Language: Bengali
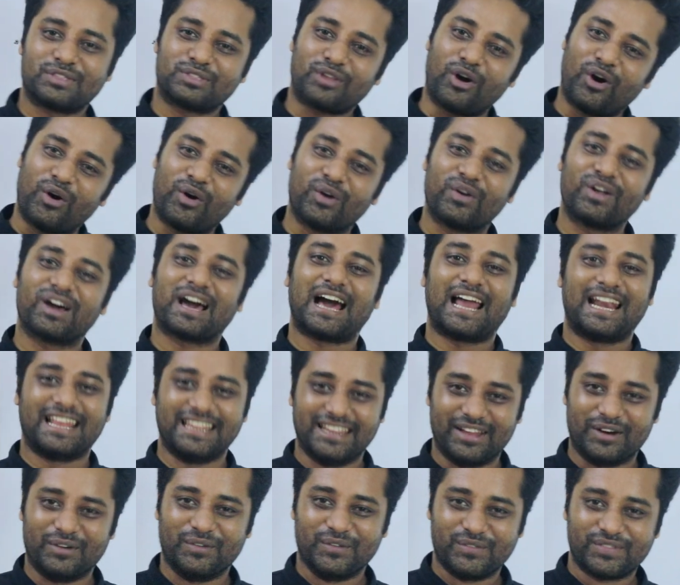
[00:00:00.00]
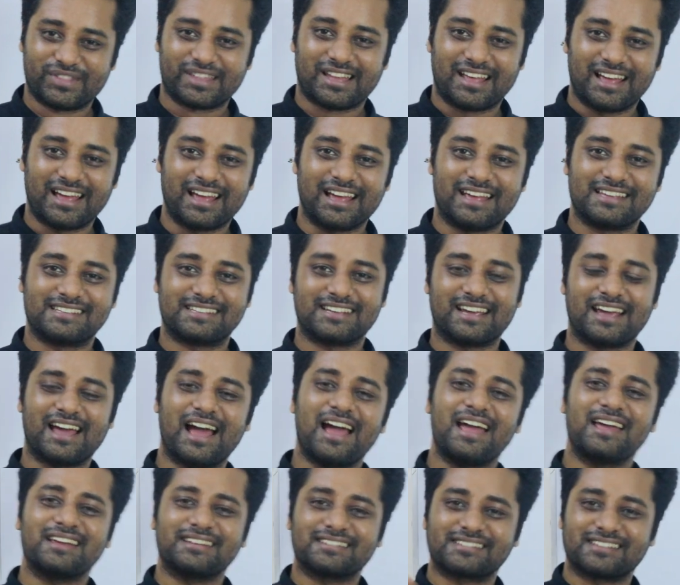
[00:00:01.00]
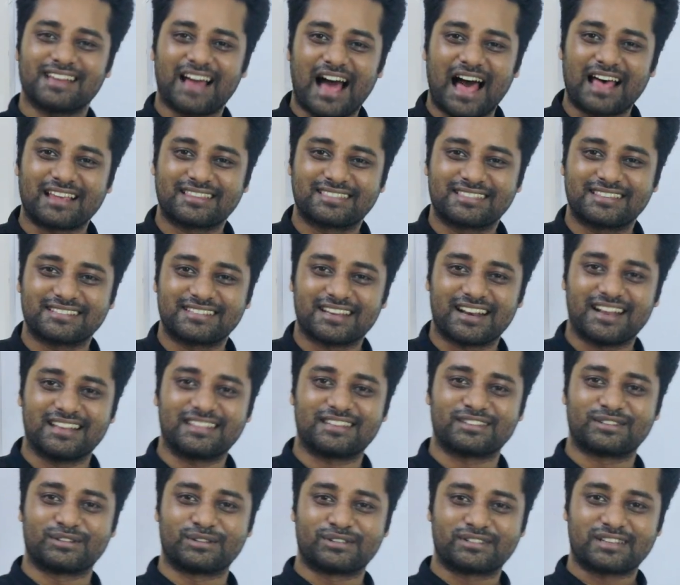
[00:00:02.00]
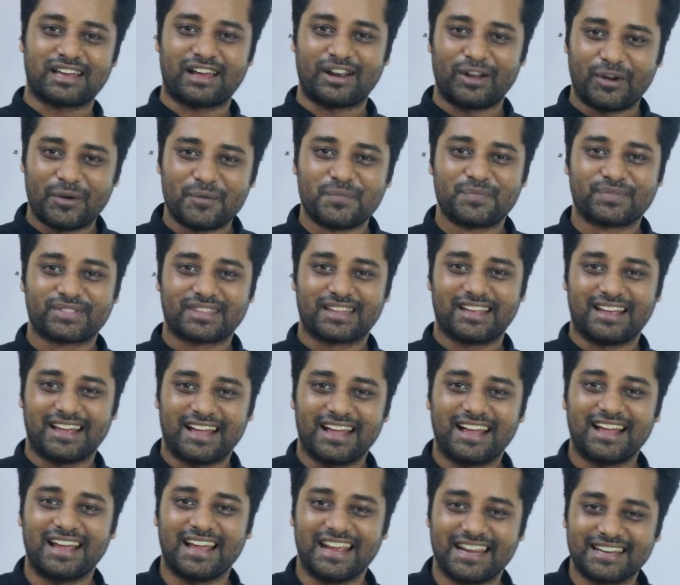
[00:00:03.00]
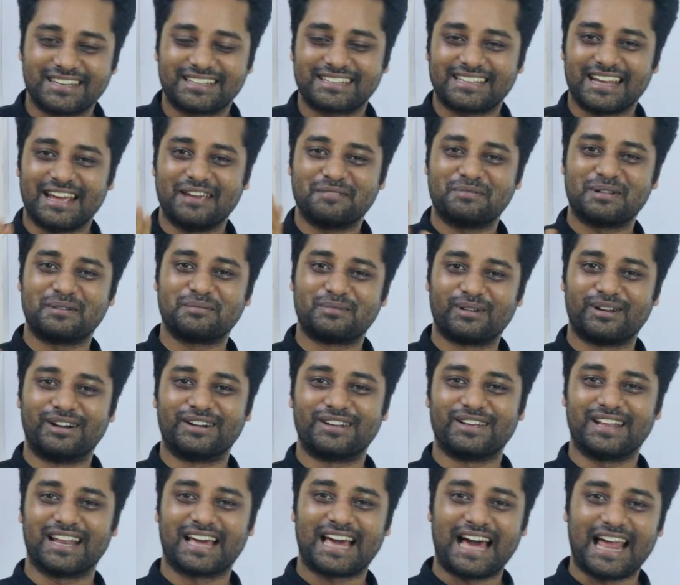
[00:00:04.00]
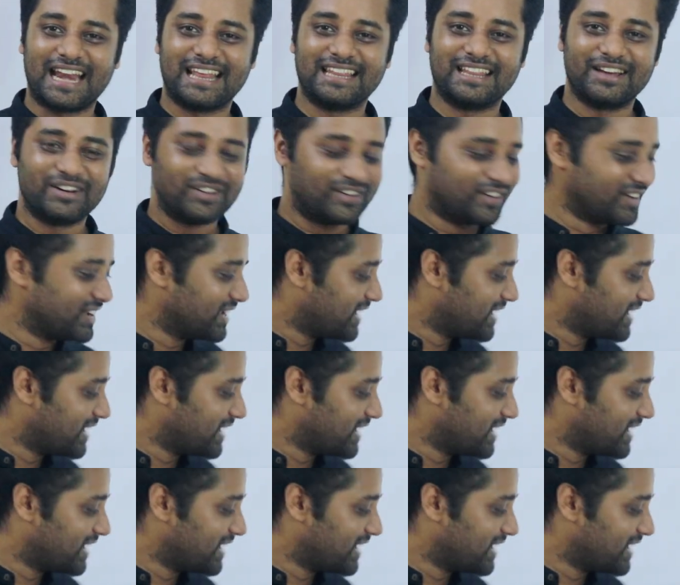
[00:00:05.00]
তখনও গালি দাও হ্যাঁ যে এই আস্তে চালাইতেছস কেন হ্যাঁ এই টাইপের গালি দাও